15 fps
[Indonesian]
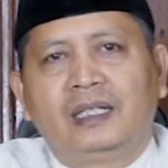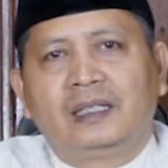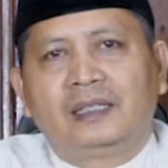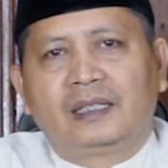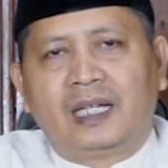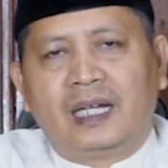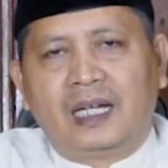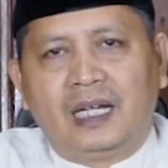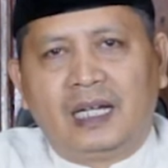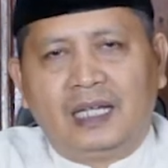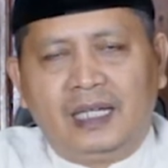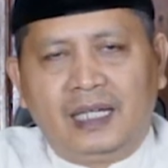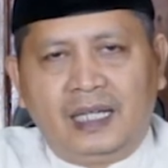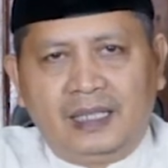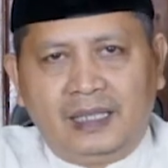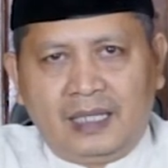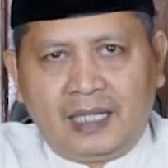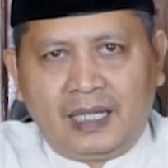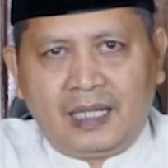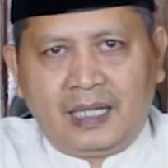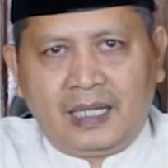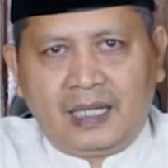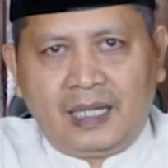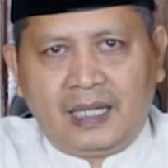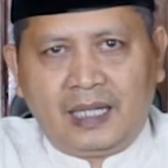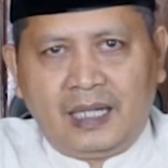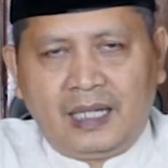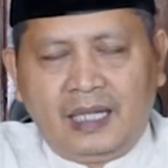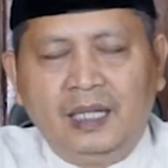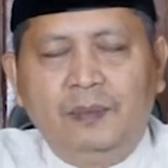cahayanya
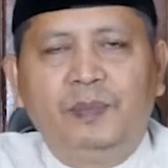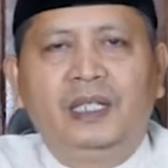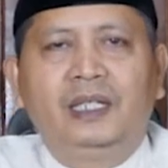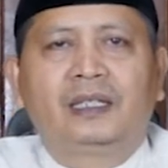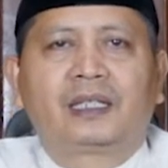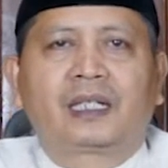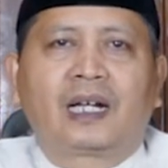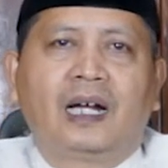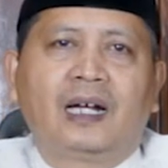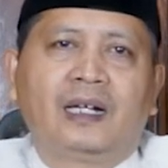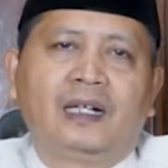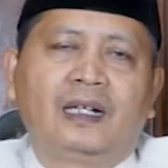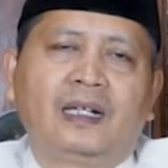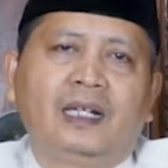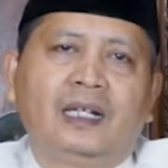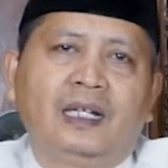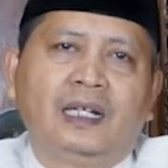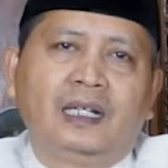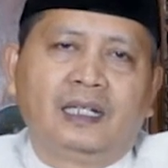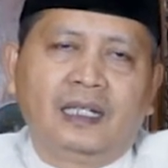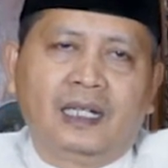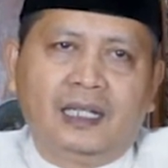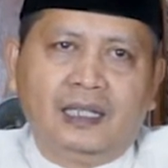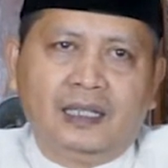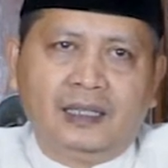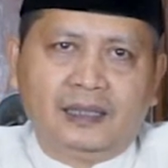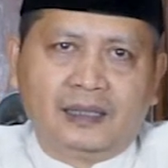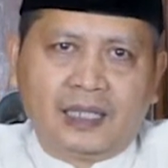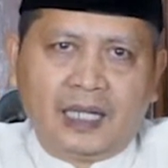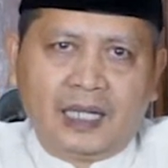lebih terang dari
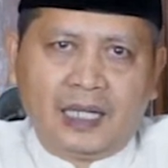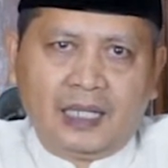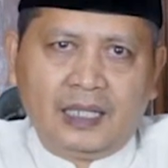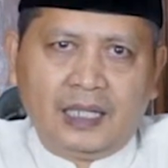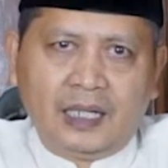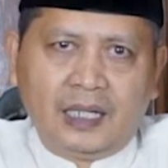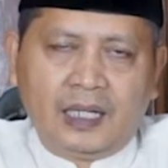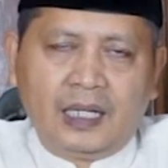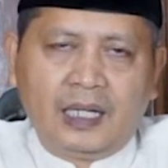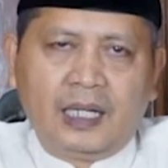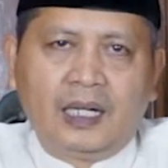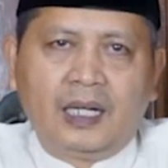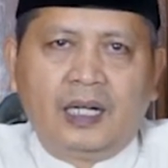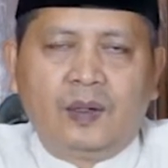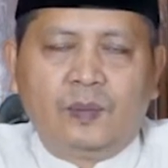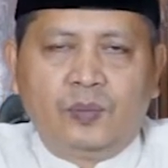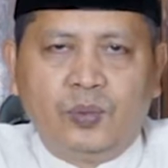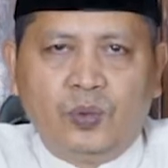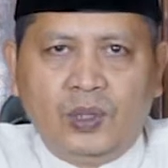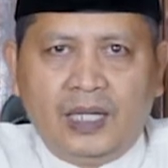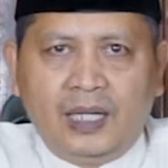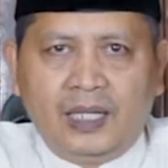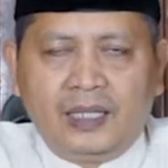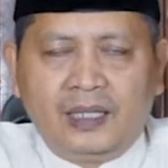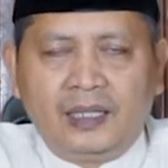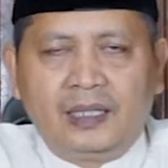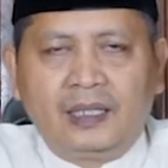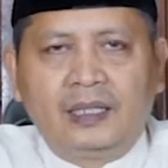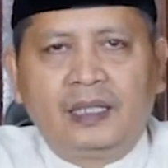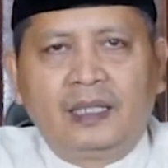cahaya
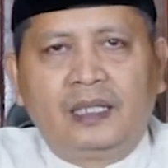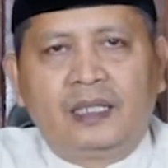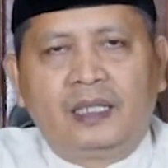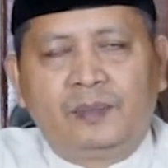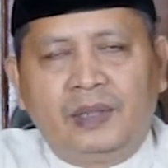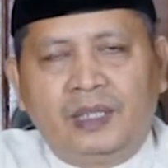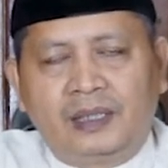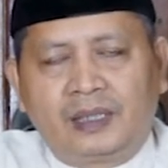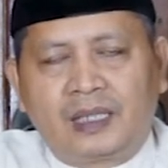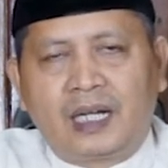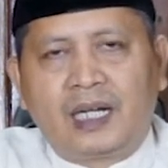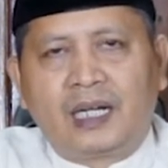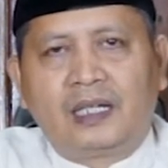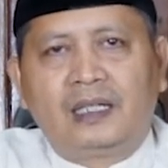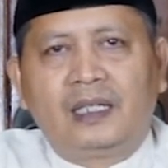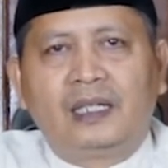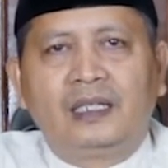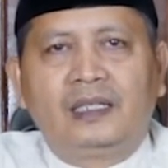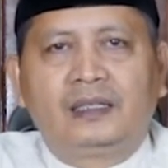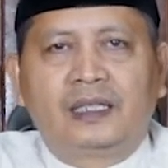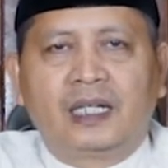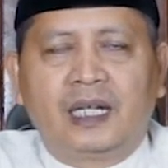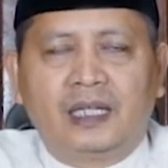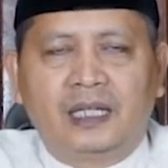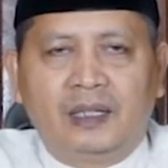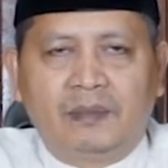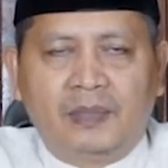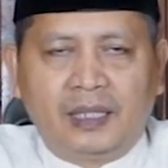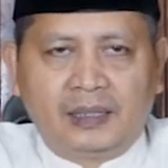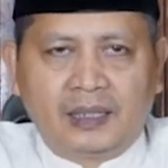bulan lebih terang dari cahaya
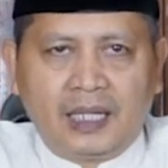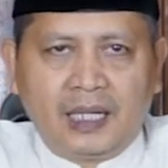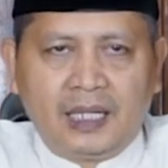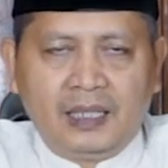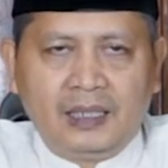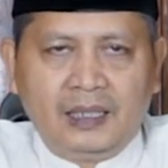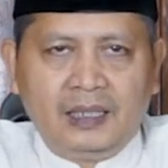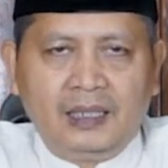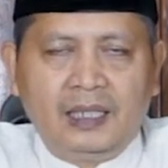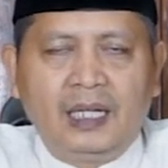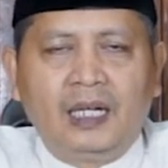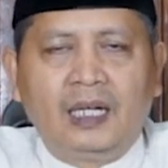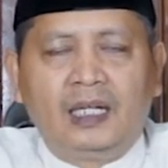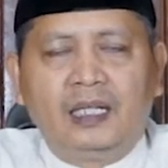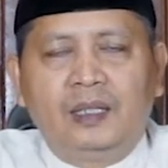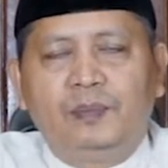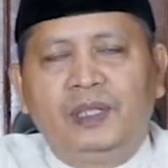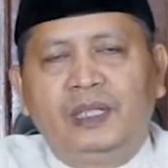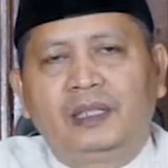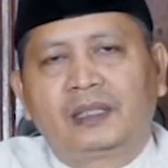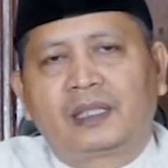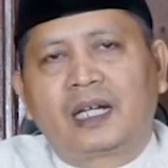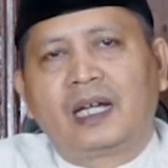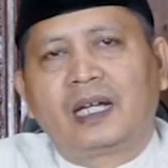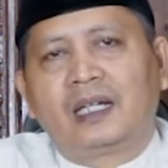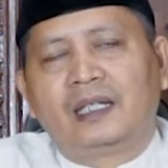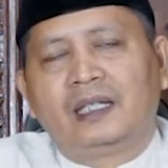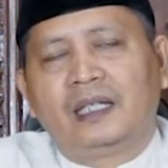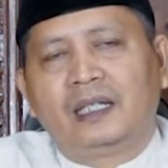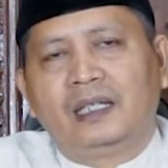matahari, lebih
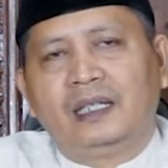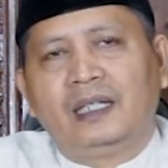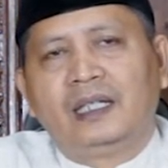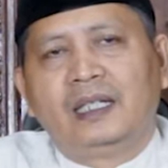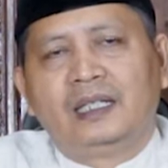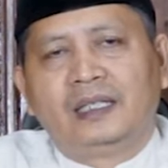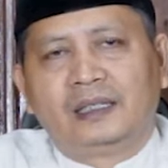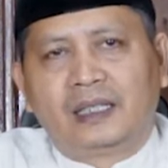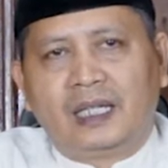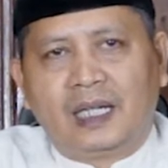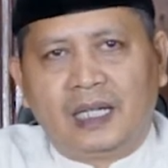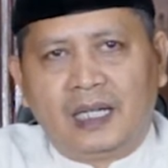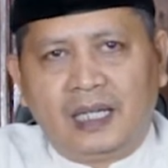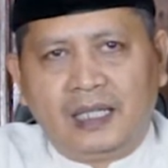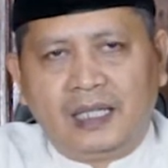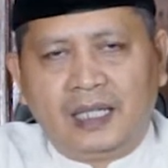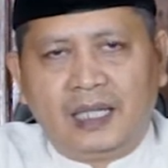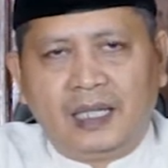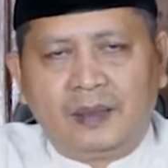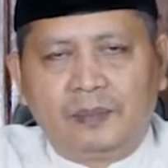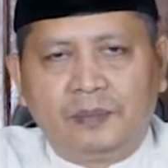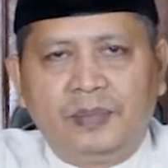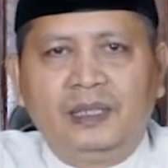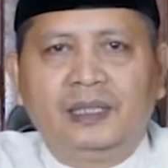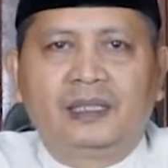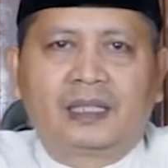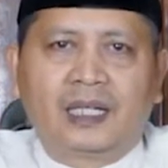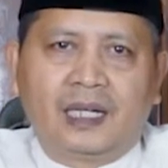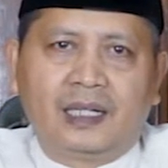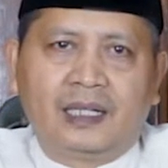terang dari cahaya
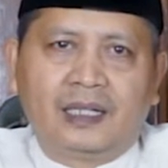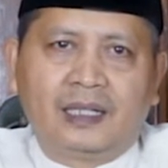bintang.